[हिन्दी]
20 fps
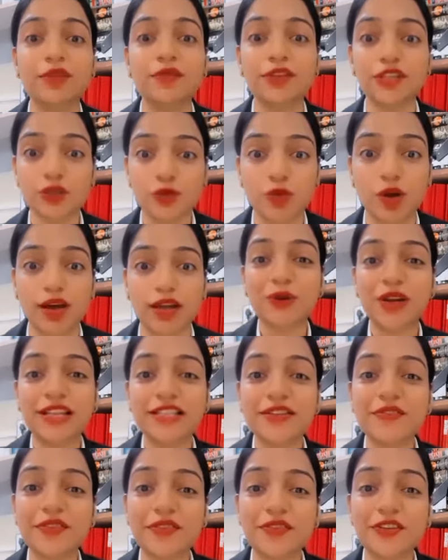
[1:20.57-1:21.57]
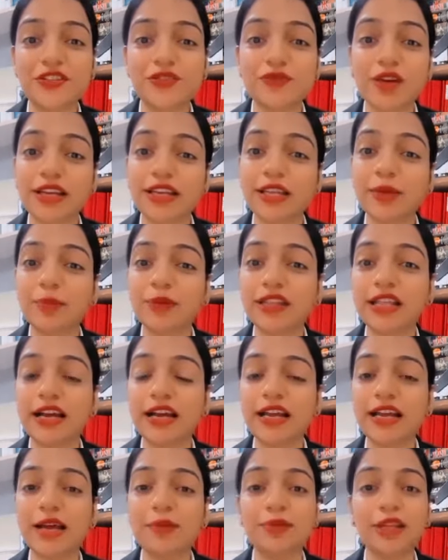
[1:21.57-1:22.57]
विवस्वान राजा विवस्वान के पिता
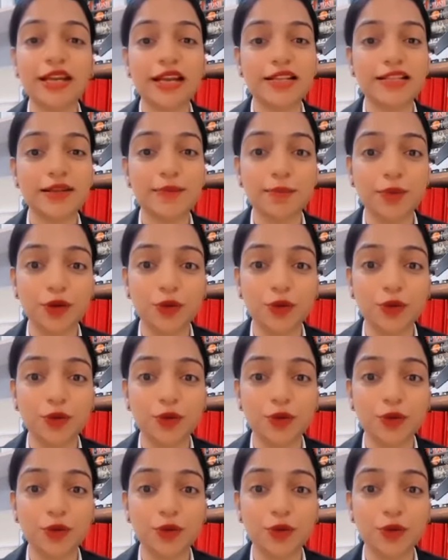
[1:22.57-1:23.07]
का नाम था राजा